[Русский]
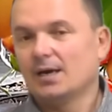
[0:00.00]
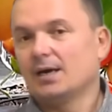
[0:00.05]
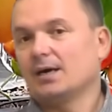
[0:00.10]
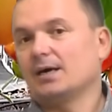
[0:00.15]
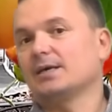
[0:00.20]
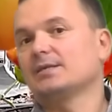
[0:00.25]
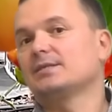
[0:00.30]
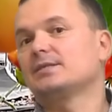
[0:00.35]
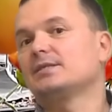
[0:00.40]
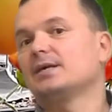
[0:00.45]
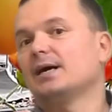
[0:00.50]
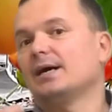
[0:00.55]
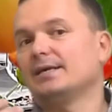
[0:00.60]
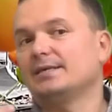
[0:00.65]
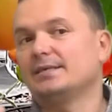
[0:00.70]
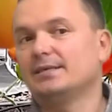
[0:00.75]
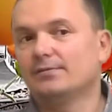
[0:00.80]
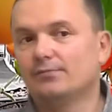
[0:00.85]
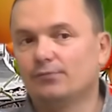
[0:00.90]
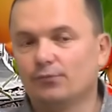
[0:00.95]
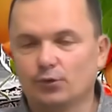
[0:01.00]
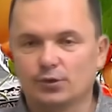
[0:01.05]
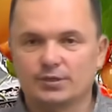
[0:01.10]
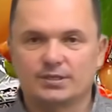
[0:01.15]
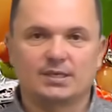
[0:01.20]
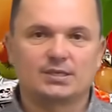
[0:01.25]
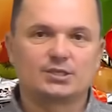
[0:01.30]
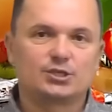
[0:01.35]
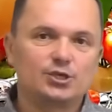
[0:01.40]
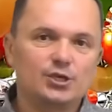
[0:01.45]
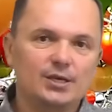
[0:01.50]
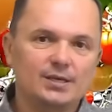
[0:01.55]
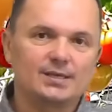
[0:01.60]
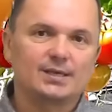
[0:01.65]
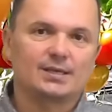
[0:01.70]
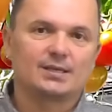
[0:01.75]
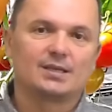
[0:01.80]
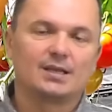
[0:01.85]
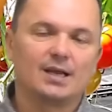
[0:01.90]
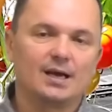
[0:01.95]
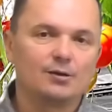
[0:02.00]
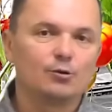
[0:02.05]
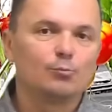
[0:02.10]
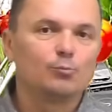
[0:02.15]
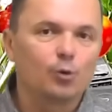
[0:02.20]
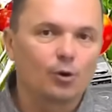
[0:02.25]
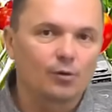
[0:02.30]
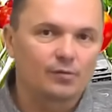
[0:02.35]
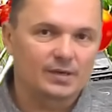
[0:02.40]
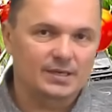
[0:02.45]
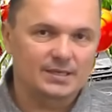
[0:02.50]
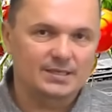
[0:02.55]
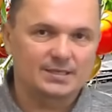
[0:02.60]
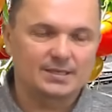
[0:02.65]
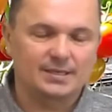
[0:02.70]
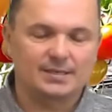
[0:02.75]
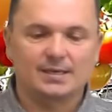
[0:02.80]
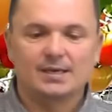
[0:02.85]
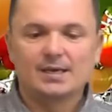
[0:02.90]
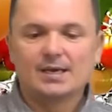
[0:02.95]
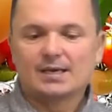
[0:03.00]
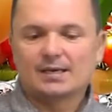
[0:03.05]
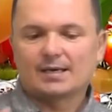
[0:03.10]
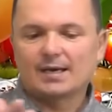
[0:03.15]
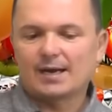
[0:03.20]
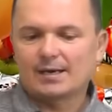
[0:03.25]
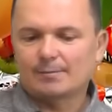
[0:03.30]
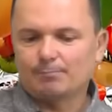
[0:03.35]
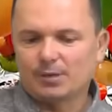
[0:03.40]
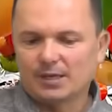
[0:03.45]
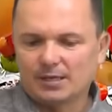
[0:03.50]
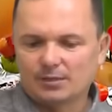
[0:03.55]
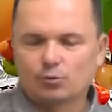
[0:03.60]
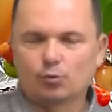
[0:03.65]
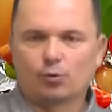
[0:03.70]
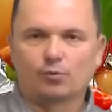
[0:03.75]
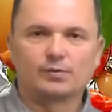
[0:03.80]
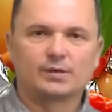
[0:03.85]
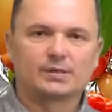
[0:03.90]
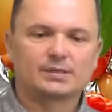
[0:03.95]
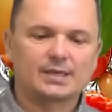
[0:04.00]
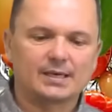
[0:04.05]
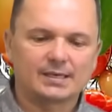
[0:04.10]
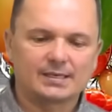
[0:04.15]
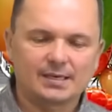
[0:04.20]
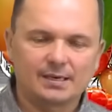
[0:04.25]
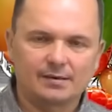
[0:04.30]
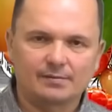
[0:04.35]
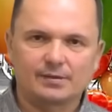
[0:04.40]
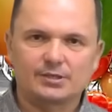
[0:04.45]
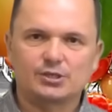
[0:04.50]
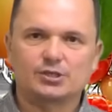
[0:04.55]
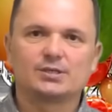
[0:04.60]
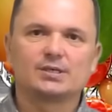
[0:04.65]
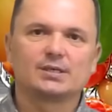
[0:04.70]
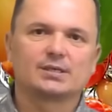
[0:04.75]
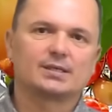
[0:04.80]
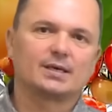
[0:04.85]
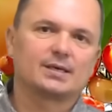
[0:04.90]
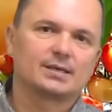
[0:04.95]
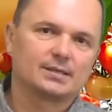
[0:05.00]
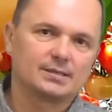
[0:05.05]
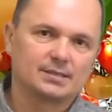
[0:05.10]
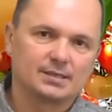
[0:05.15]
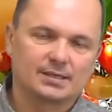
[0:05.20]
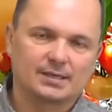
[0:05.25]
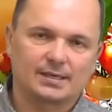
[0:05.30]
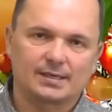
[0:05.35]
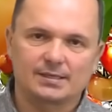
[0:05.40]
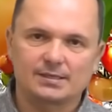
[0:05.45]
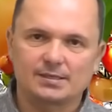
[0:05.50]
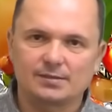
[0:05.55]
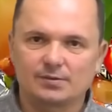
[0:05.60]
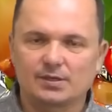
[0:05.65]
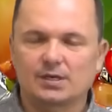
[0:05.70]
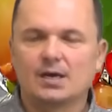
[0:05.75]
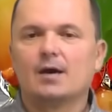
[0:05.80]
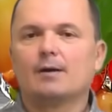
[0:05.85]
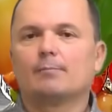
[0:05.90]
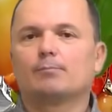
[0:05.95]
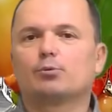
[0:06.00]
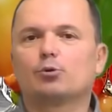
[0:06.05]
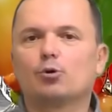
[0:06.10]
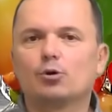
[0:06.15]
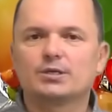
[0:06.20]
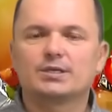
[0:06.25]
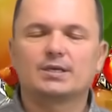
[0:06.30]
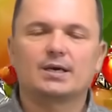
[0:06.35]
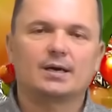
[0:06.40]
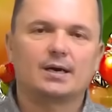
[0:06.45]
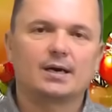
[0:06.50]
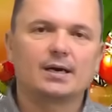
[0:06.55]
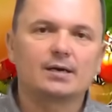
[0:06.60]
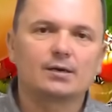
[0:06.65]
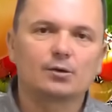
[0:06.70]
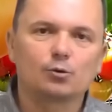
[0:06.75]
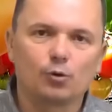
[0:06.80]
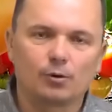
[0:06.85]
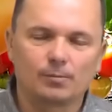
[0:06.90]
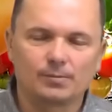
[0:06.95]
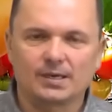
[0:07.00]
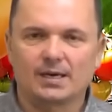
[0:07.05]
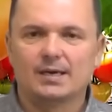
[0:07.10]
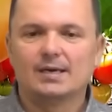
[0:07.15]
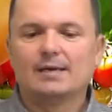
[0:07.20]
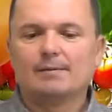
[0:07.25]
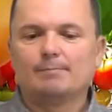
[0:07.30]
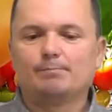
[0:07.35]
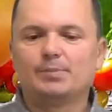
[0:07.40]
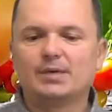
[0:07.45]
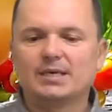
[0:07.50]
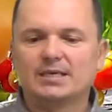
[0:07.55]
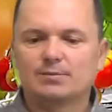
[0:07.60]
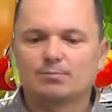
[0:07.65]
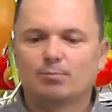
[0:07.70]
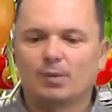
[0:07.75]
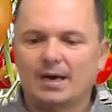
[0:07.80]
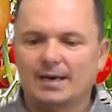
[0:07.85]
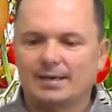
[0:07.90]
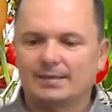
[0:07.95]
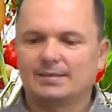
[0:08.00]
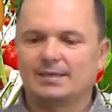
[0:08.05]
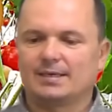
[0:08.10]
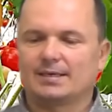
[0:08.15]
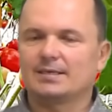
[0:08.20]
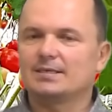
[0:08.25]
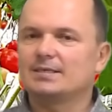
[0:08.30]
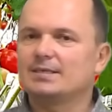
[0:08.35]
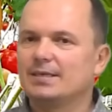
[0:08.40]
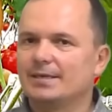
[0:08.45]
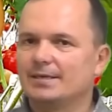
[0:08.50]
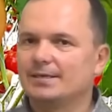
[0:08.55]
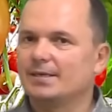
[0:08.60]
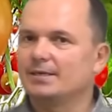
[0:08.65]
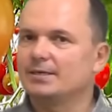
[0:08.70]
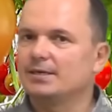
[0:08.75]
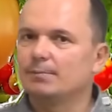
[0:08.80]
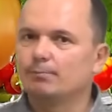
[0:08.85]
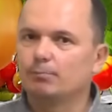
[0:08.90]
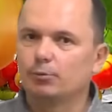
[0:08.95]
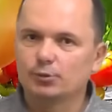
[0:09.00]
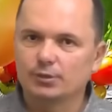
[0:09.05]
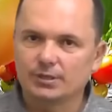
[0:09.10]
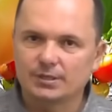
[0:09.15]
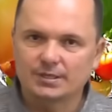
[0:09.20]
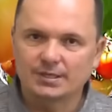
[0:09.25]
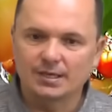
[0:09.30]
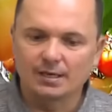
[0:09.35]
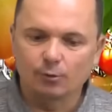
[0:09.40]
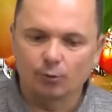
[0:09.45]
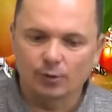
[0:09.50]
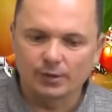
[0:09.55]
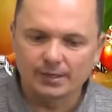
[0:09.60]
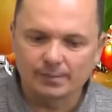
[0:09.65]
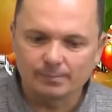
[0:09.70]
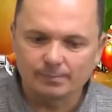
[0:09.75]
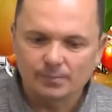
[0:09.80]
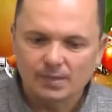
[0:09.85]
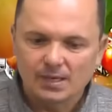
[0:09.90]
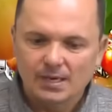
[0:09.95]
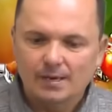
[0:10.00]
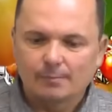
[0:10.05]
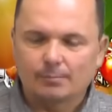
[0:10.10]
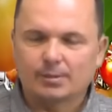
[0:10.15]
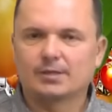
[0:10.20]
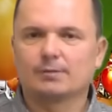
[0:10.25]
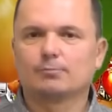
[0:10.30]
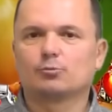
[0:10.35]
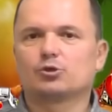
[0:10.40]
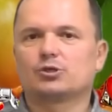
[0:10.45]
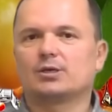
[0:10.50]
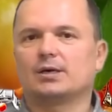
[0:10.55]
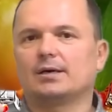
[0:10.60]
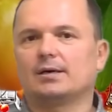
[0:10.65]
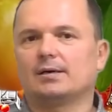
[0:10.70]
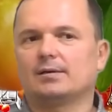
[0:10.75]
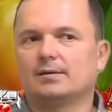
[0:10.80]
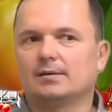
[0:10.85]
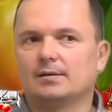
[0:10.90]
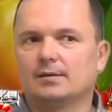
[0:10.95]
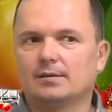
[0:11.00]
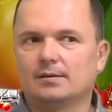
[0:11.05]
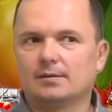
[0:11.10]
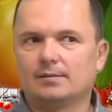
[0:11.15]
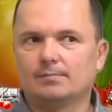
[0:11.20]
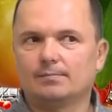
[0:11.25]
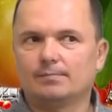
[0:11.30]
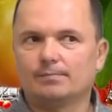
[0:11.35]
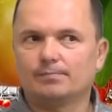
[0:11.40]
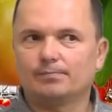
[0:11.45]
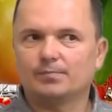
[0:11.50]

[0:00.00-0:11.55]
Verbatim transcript: Хотя его значение для любого растения, как плодовых, так и овощных, так и декоративных, просто огромно. Без магния растение не будет зеленым, потому что э,